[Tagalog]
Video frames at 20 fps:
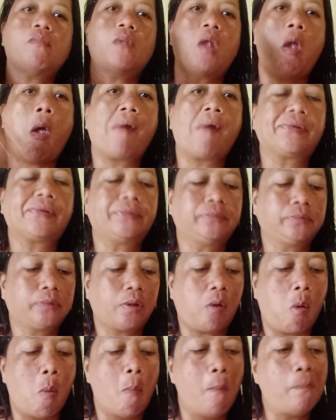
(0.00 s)
uh,
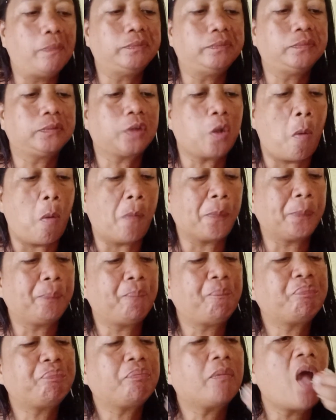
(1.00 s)
sa ano uh,
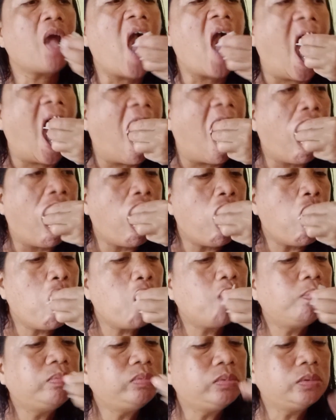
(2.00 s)
sa Leyte kaya
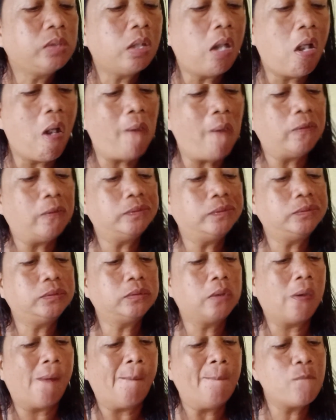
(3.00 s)
madami naisip
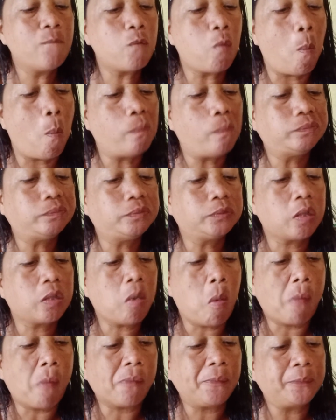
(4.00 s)
kaya
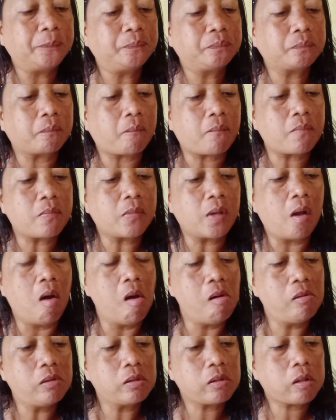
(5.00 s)
pasensya na
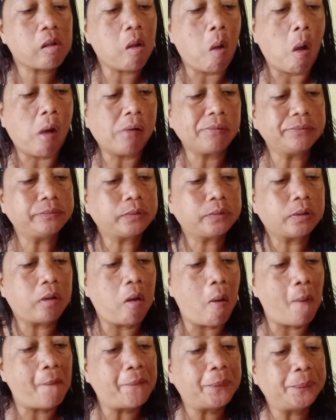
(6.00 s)
po ngayon lang
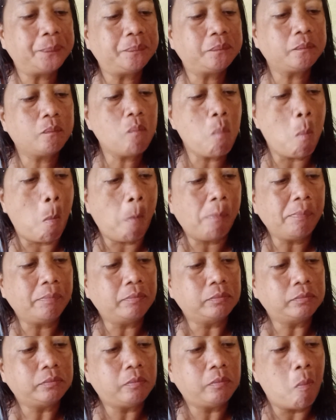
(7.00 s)
nakapag upload
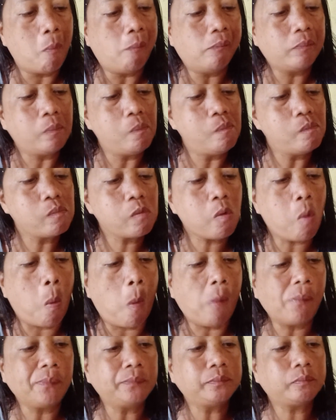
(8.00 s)

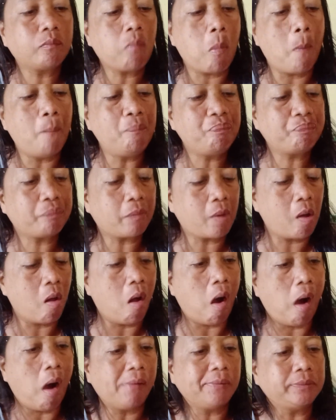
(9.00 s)
so sana
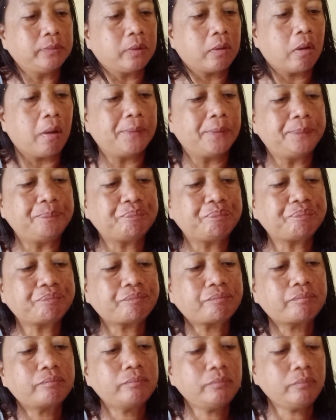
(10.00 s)
supportahan nyo ako
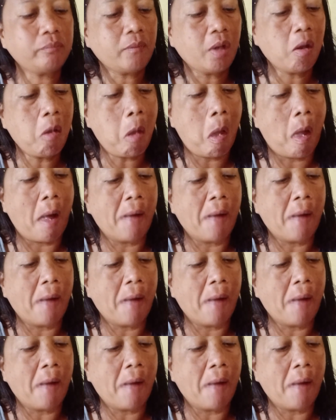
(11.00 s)
guys